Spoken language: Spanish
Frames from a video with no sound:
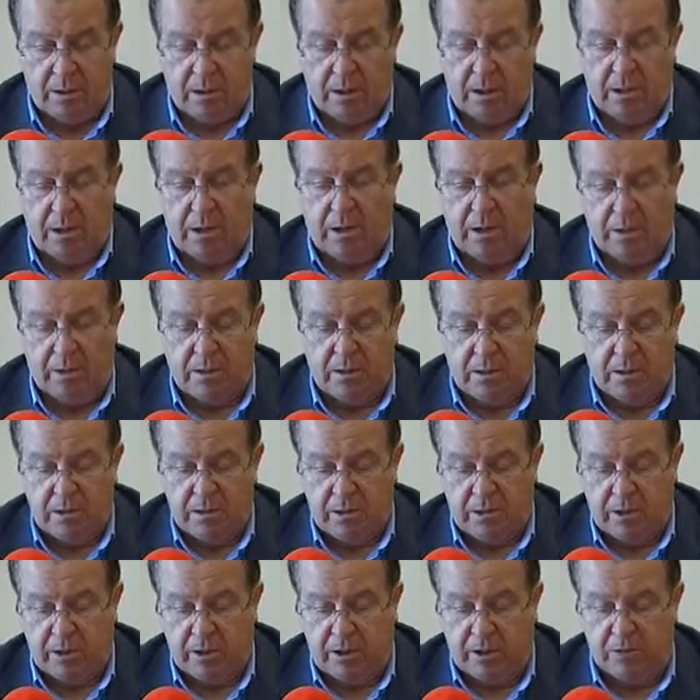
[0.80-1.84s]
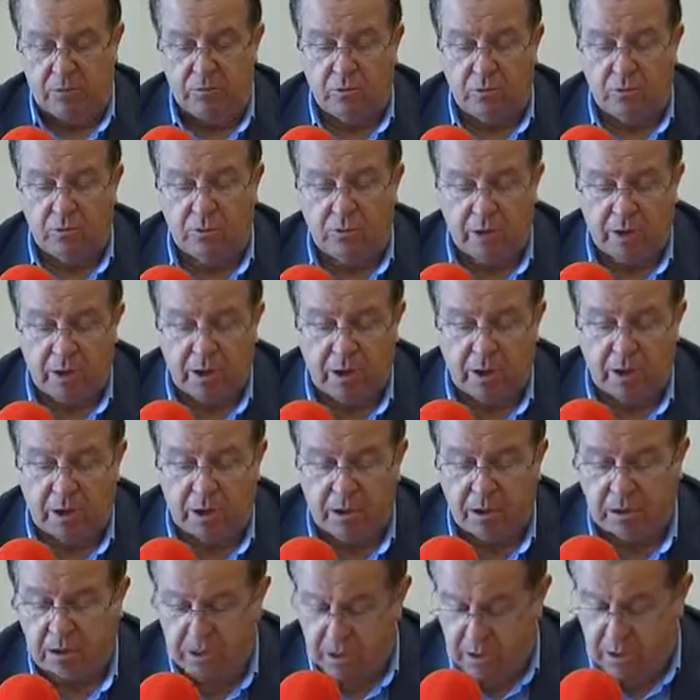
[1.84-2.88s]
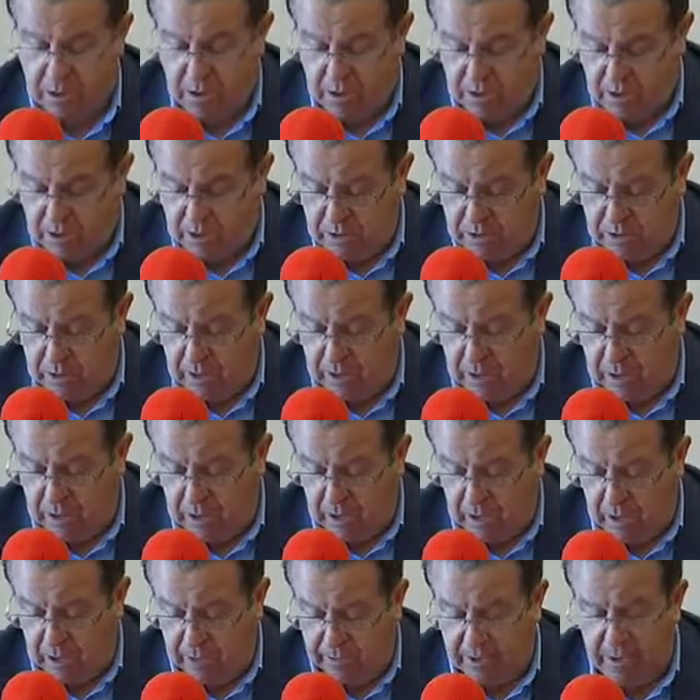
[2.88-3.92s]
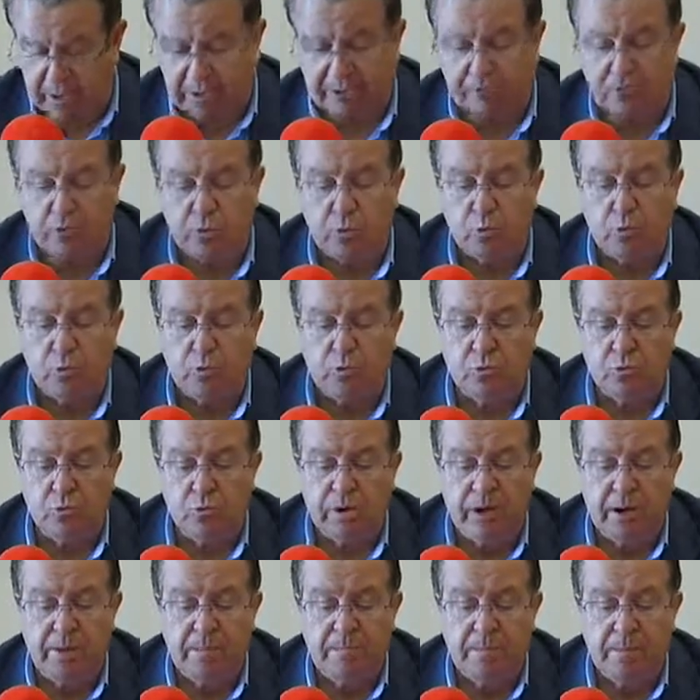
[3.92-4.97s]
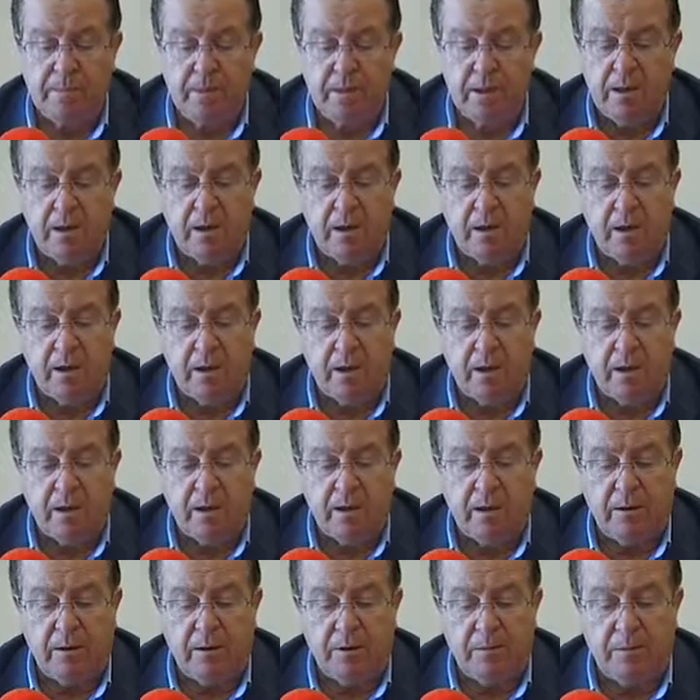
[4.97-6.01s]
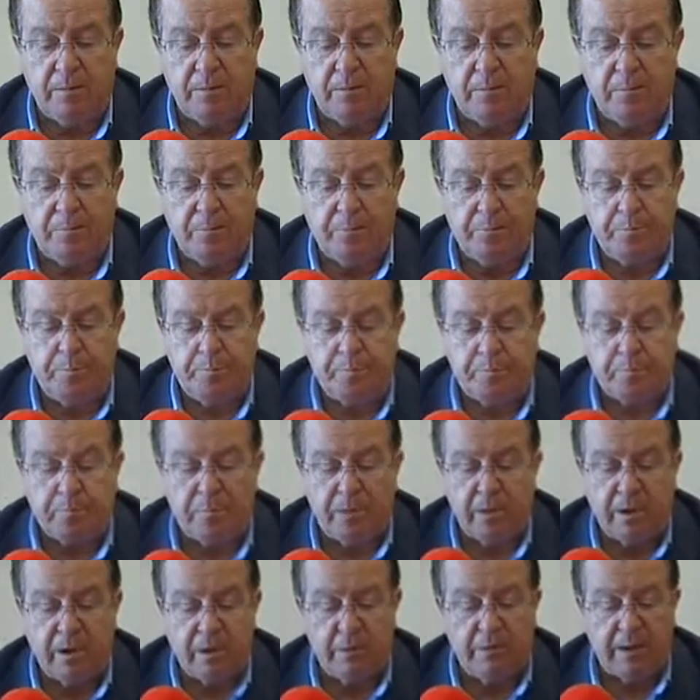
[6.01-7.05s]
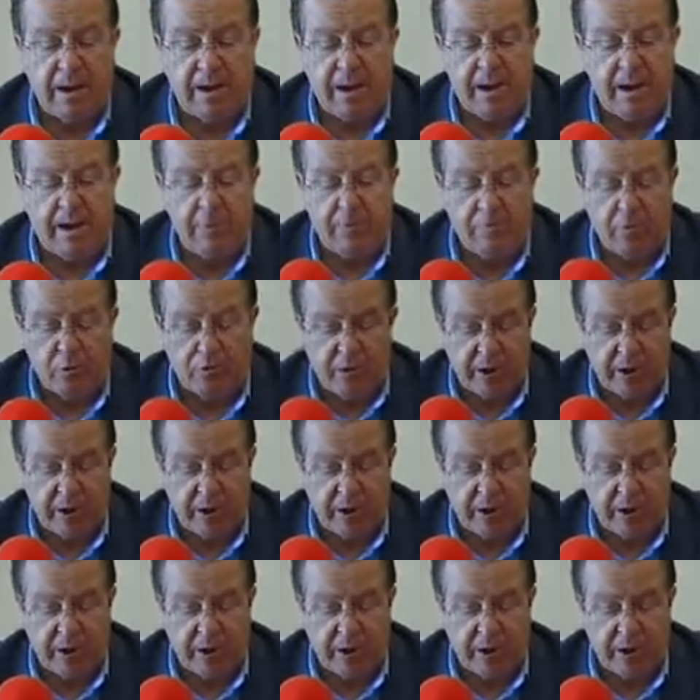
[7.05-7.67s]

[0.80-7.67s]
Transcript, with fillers: El plato fuerte de la agenda son las tres representaciones que llevará a cabo la compañía de teatro Benavente, que los días 27,